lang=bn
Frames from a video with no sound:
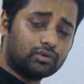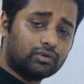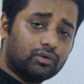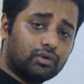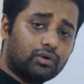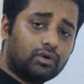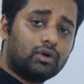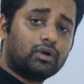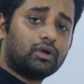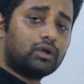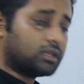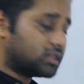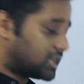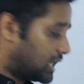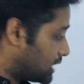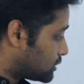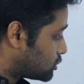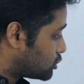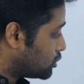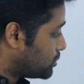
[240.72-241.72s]
টু
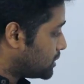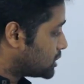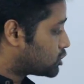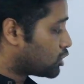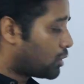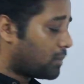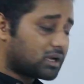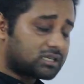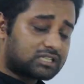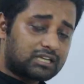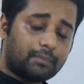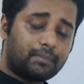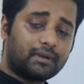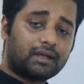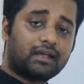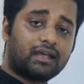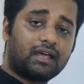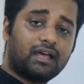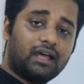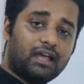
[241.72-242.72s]
তাহলে তুমি তোমার
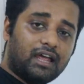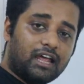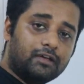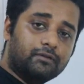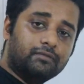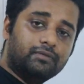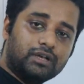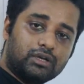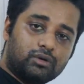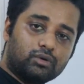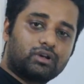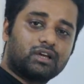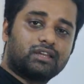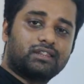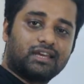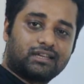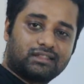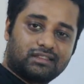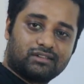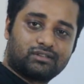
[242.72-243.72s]
সাপেক্ষে এই ভি কে
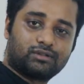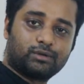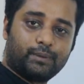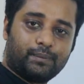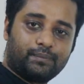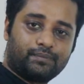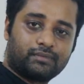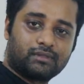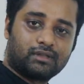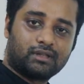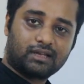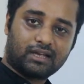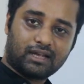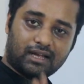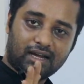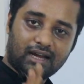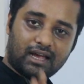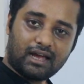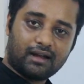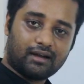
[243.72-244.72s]
দেখতেছো
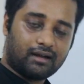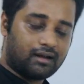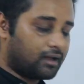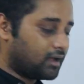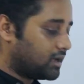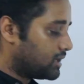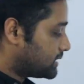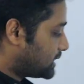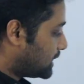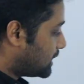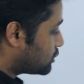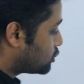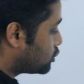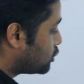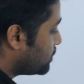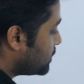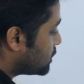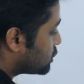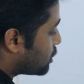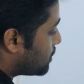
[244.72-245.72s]
ক্লিয়ার তাহলে
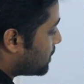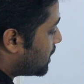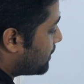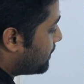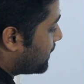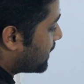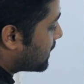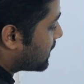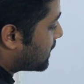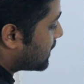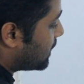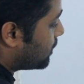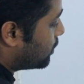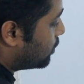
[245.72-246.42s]
তুমি তোমার বেগকে